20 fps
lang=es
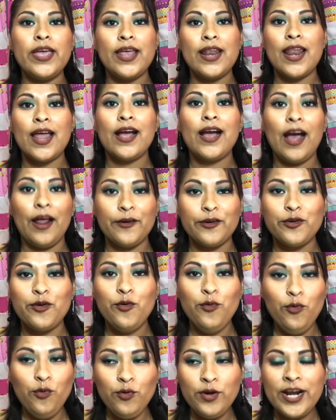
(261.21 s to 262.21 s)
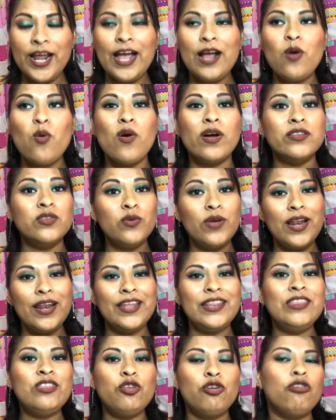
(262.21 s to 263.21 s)
Él agarró una. Cuando él
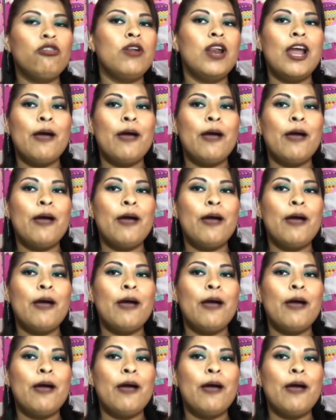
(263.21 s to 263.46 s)
entró,